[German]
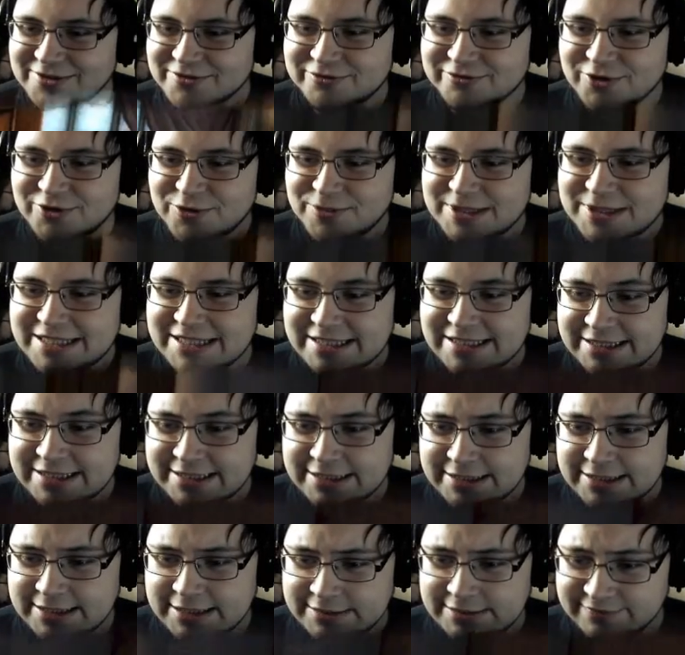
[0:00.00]
Flöbis. Das ist äh,
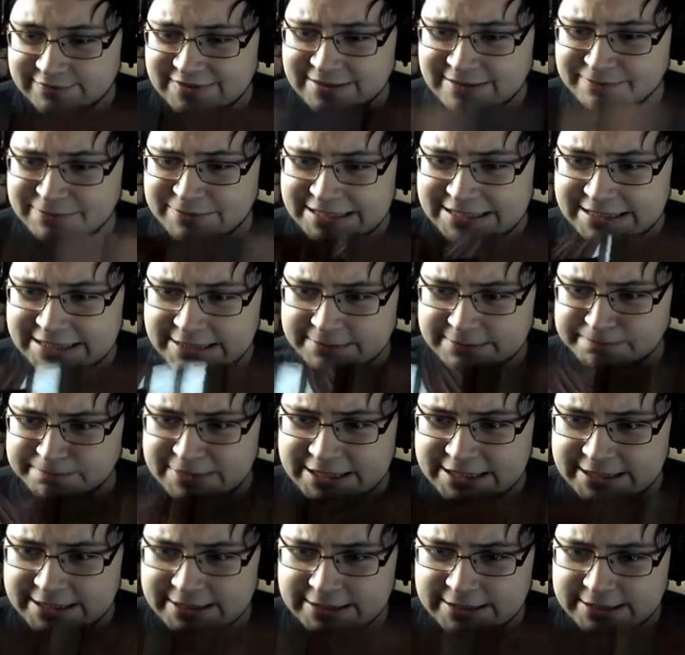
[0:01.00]
eine weltbekannte
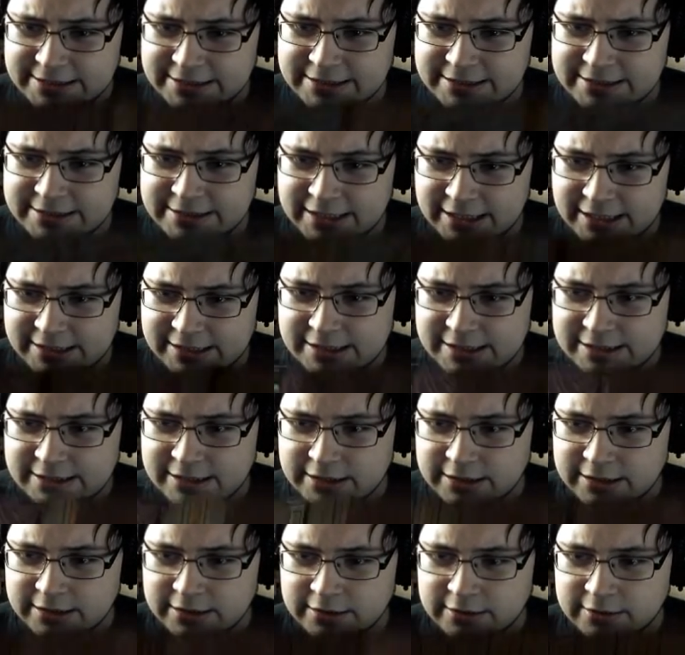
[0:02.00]
Band in Kasachstan.